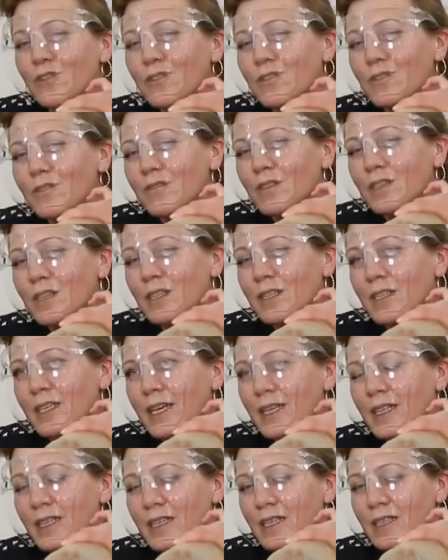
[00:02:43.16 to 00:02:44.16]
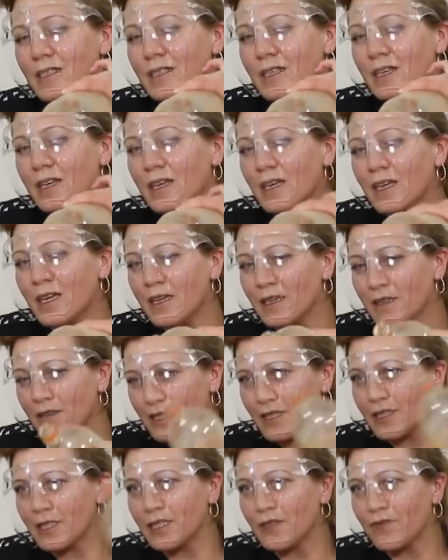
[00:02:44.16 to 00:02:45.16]
ön- e, kendinizde e,
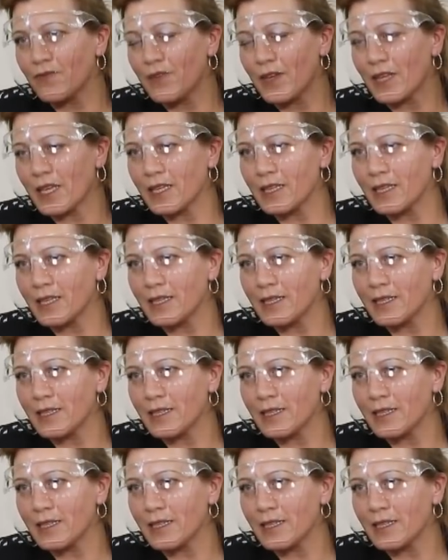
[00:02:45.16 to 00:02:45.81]
titizim falan